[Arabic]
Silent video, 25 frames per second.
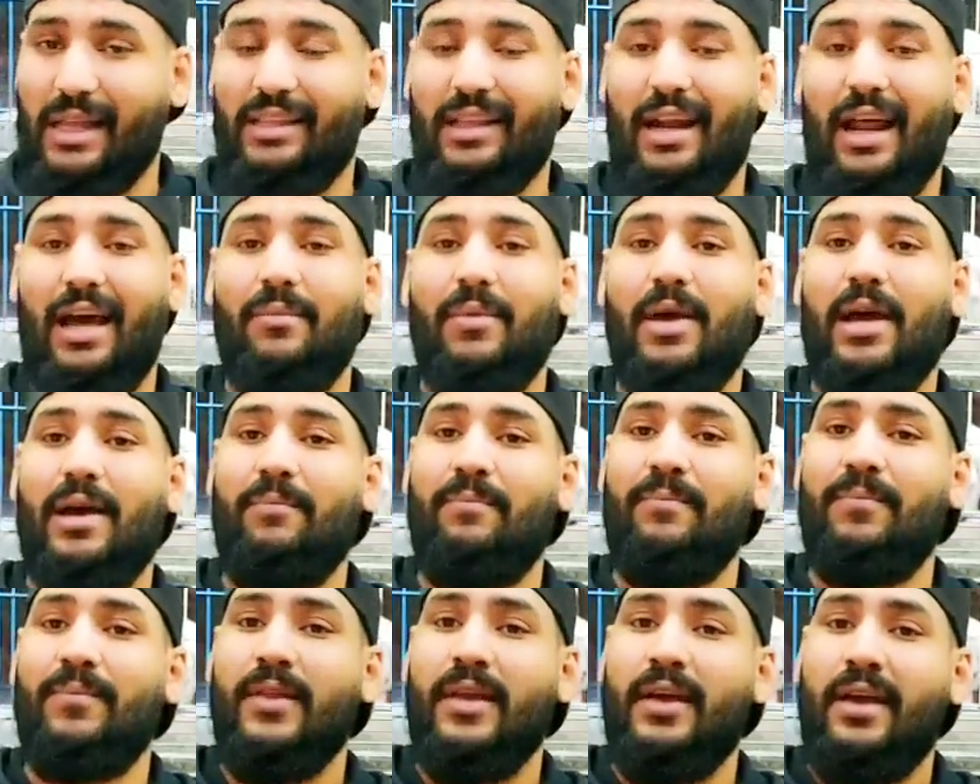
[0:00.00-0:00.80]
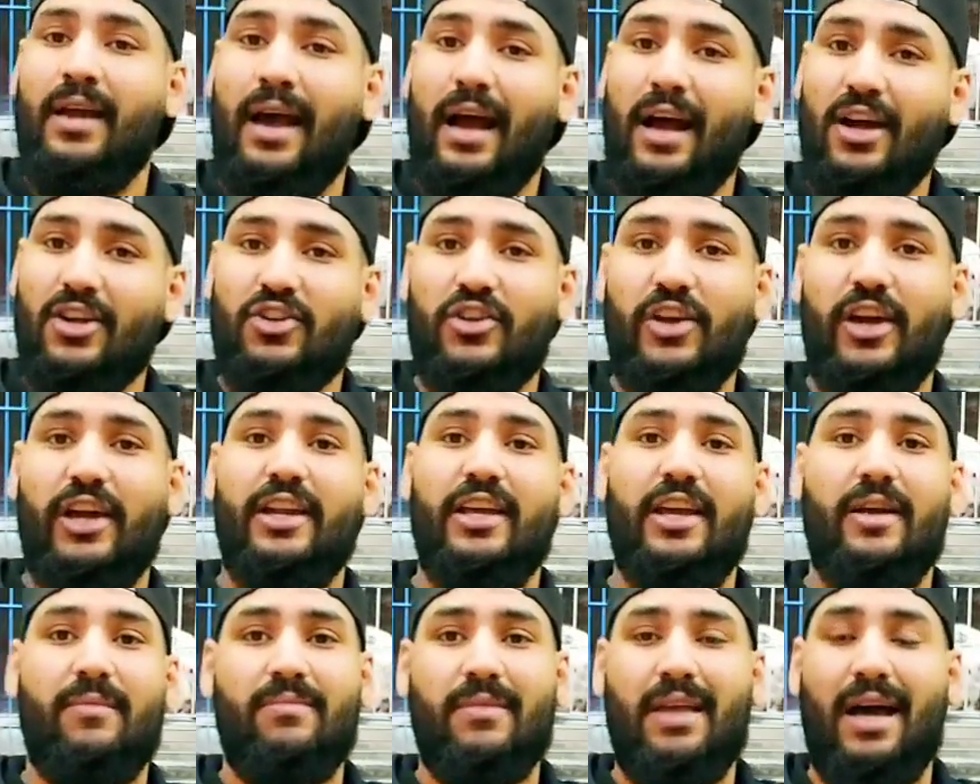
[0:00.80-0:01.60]
بتاعه الحمام
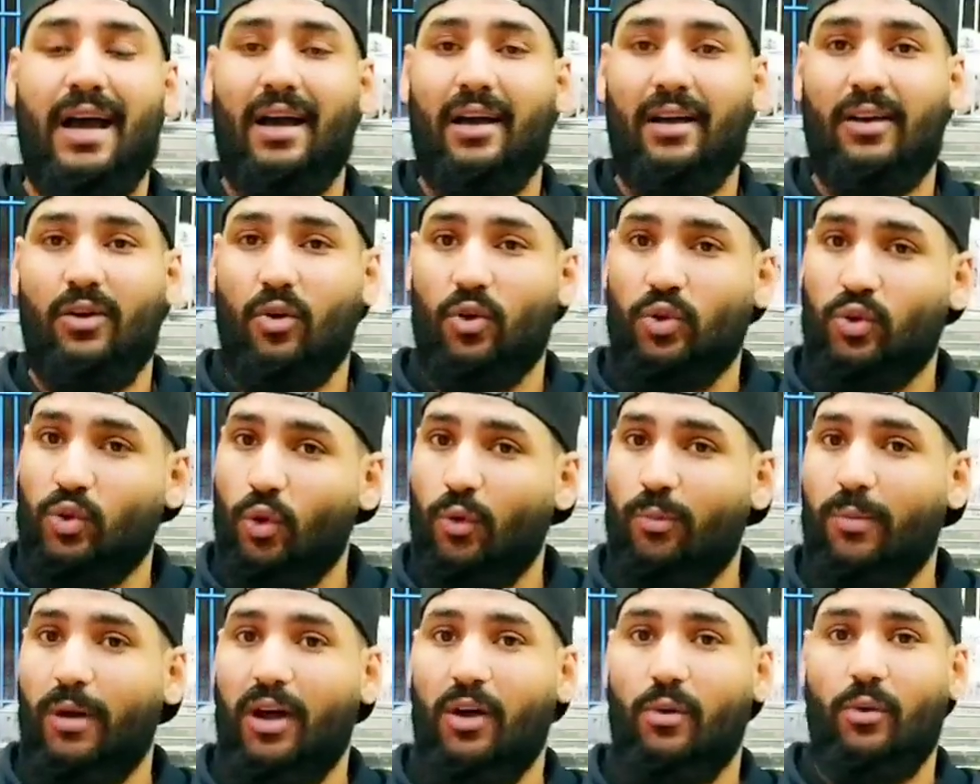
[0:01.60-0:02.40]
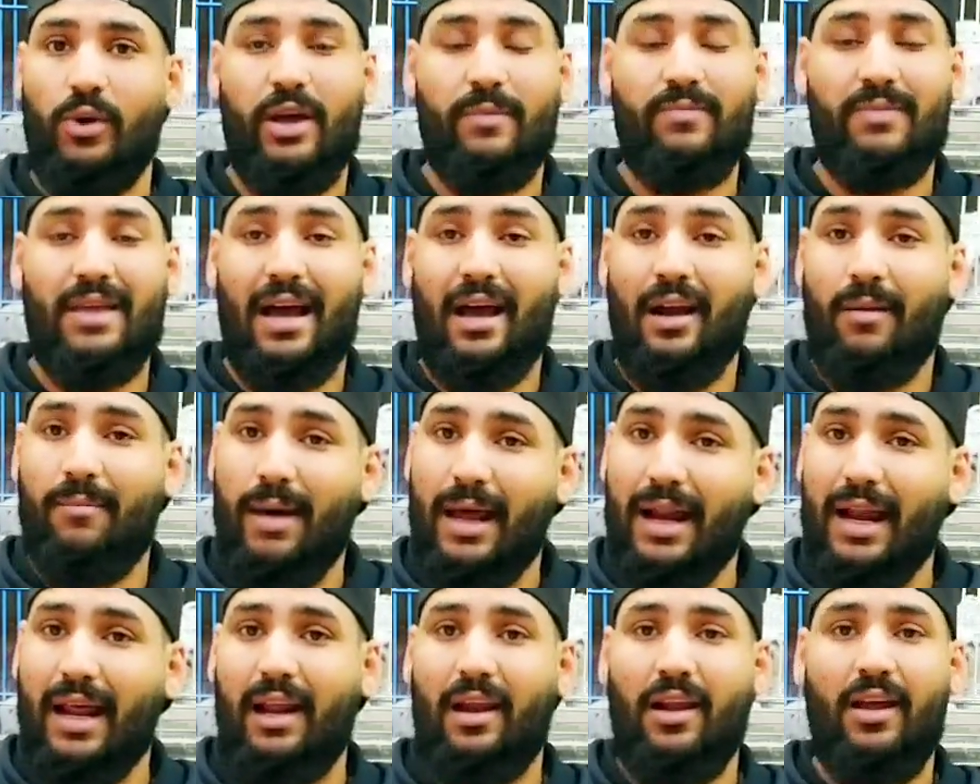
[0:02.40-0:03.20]
عشان يمنع الرطوبه ويمنع
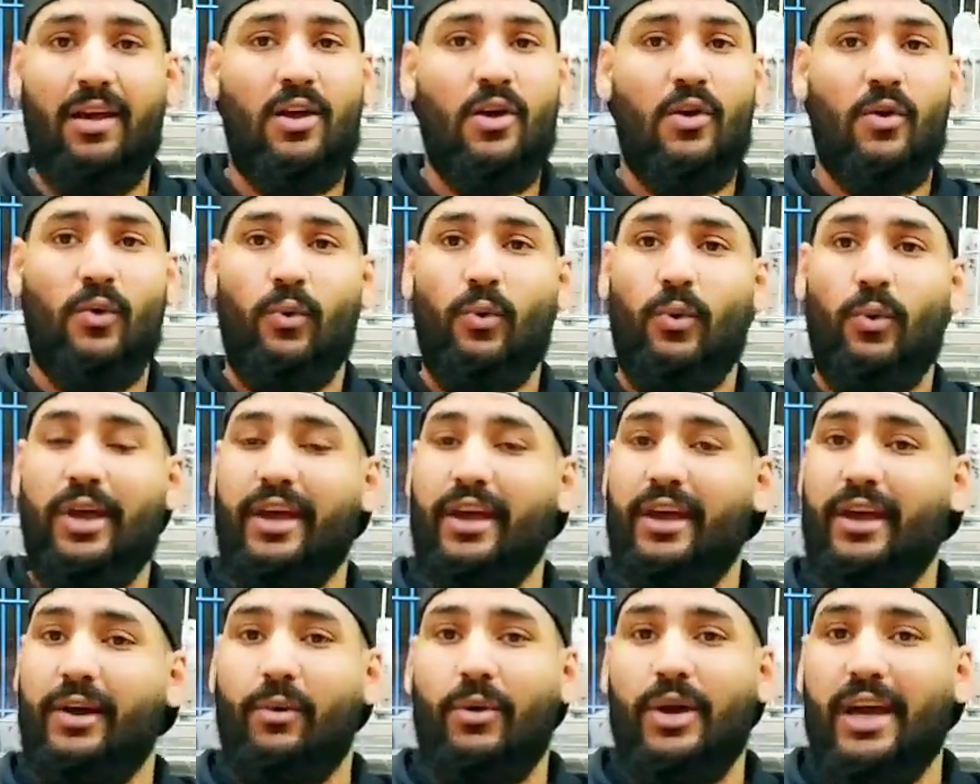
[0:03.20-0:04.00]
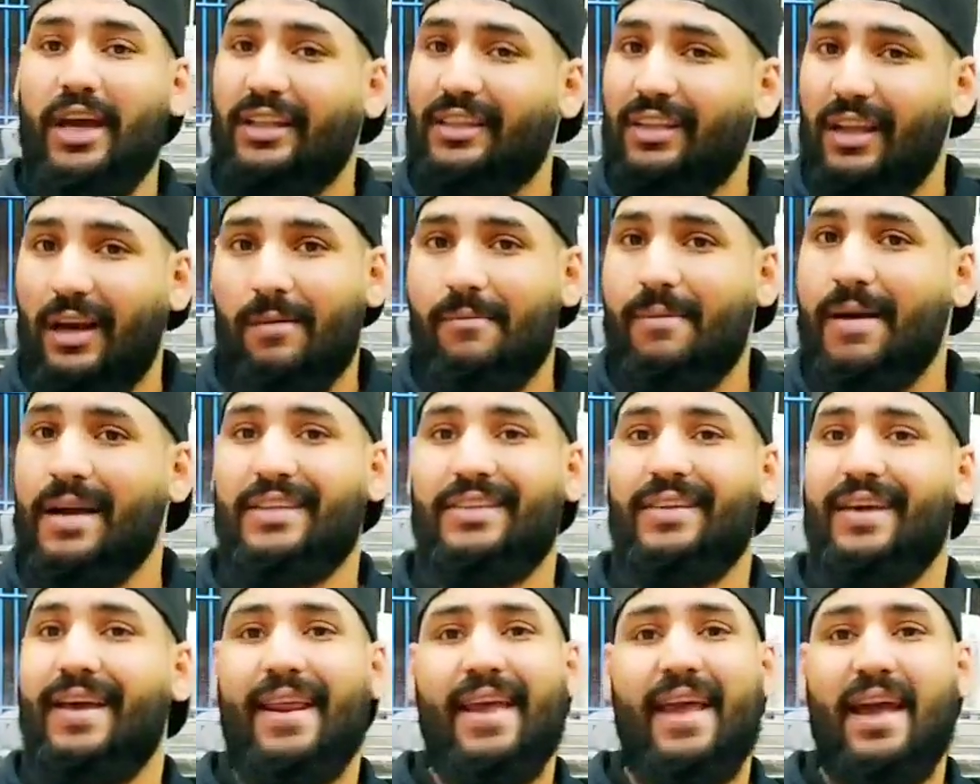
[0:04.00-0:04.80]
البلل ويقتل
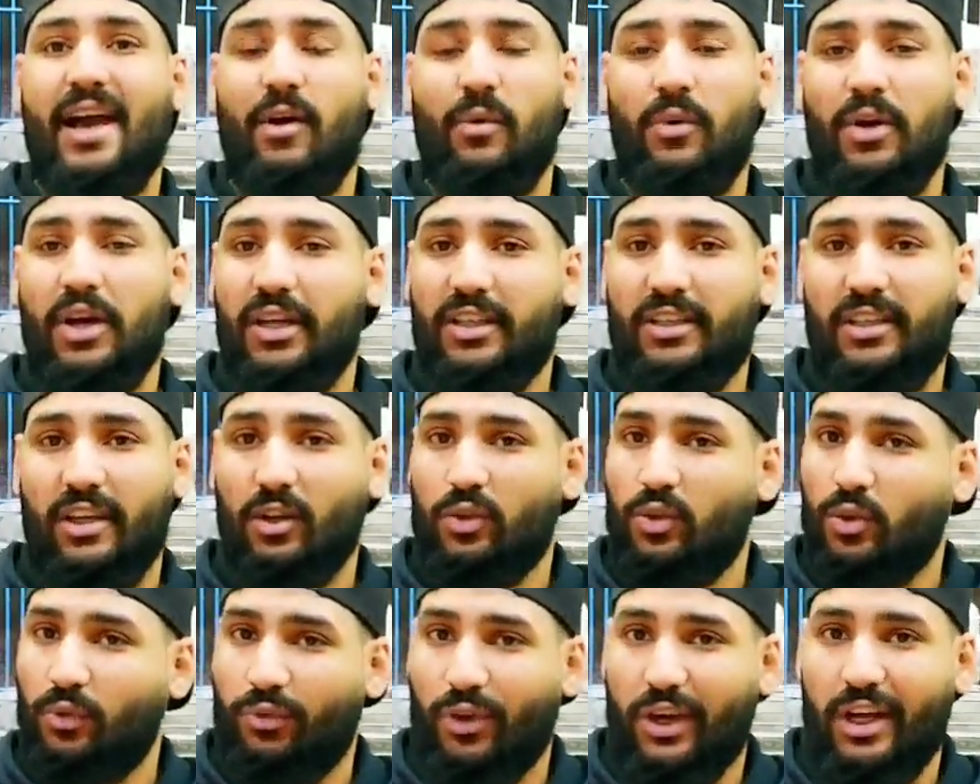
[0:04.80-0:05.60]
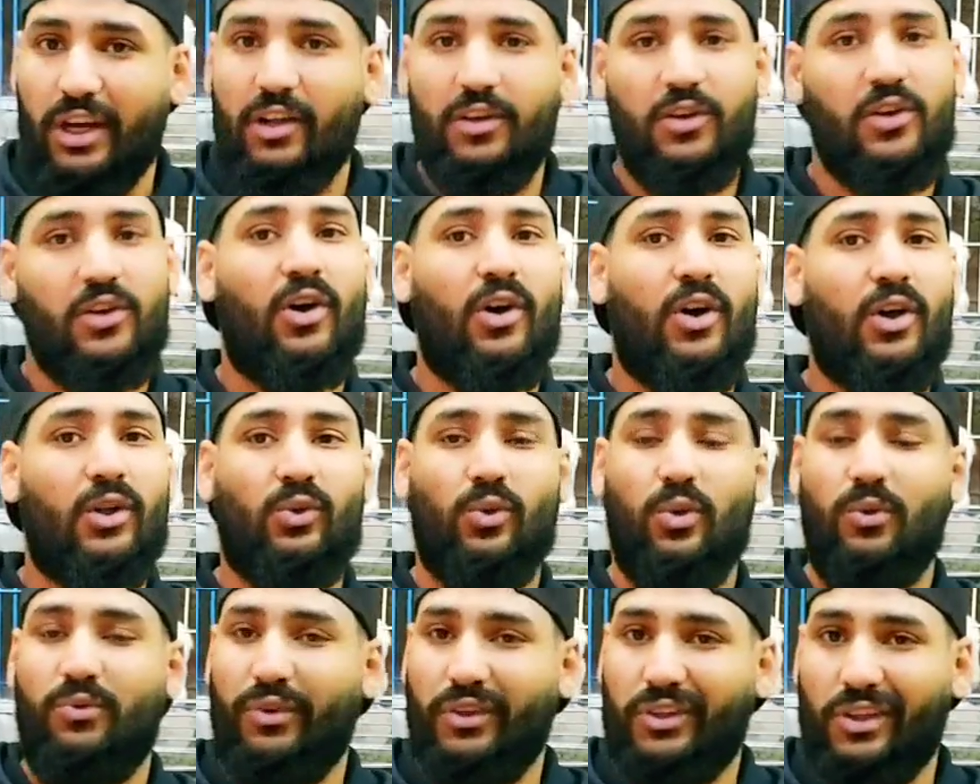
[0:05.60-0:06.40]
البكتيريا ويقتل
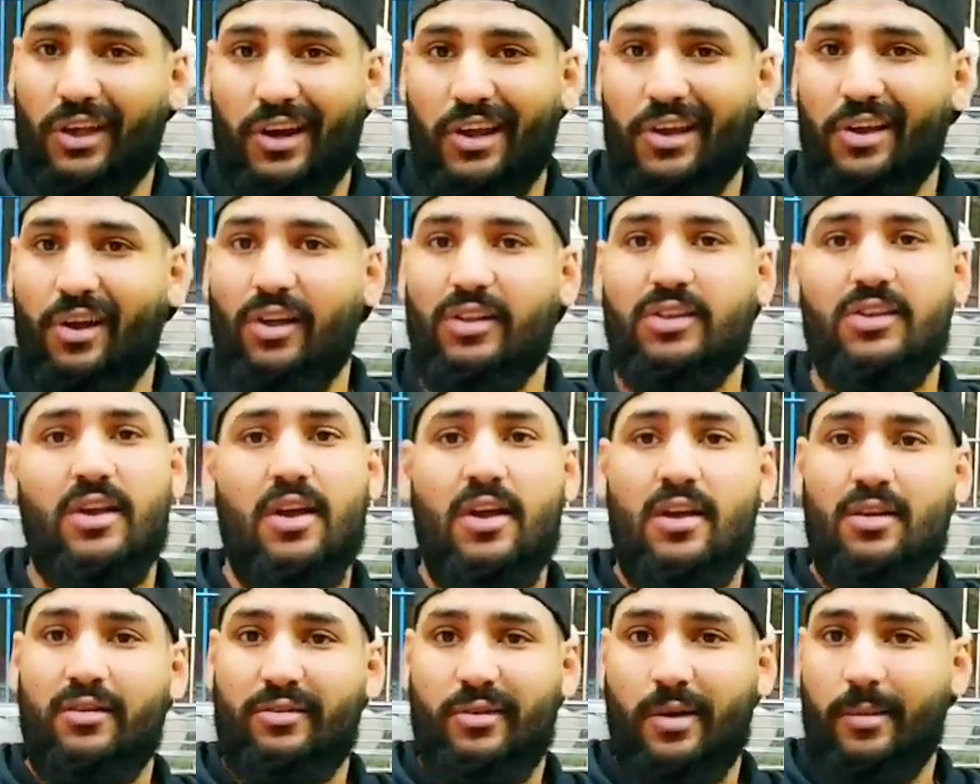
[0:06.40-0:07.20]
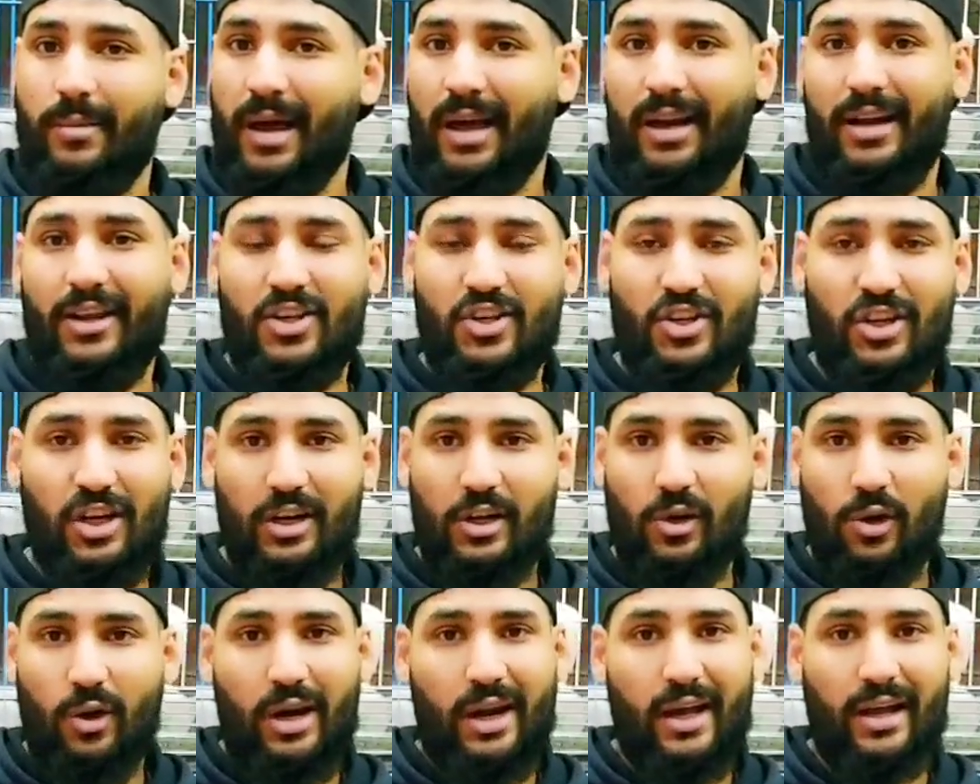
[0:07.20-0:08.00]
الطفيليات والفطريات فمعلش
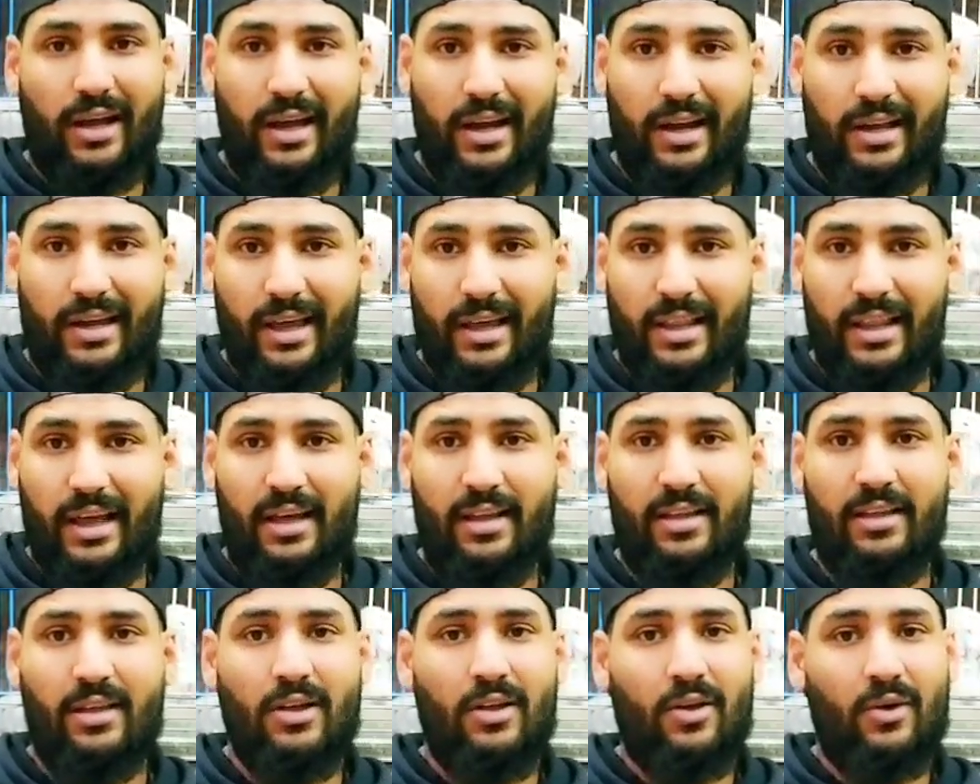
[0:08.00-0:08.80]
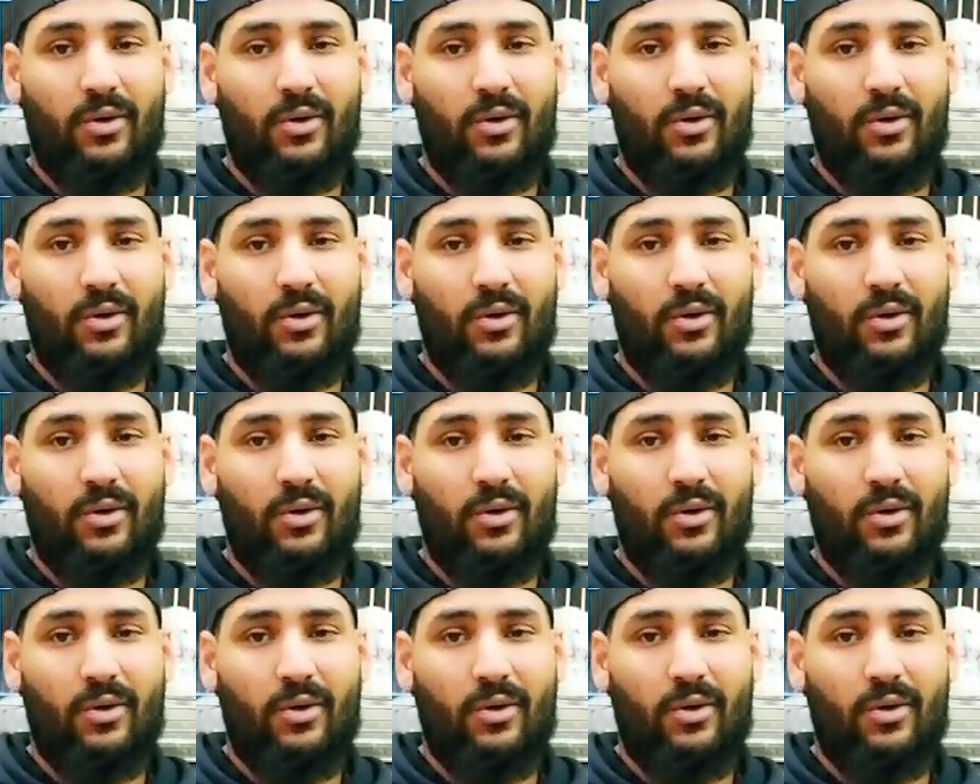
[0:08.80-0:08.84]
اللي يقول لك غير كده